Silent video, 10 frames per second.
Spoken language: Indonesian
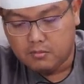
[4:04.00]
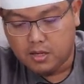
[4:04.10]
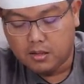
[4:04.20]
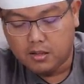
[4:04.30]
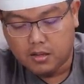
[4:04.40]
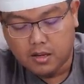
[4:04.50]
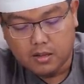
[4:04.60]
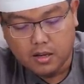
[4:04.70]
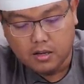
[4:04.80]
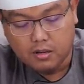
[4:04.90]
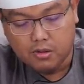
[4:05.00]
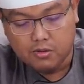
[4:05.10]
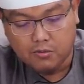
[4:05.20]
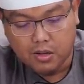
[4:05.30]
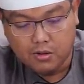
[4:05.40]
menanti kedatangan Allah
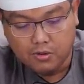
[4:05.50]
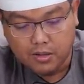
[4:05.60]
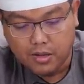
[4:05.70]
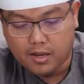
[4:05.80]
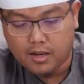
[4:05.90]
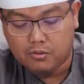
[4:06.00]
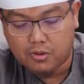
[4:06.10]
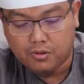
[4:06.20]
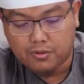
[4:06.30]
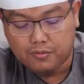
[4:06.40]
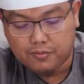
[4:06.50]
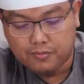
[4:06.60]
Subhanahu wa taala untuk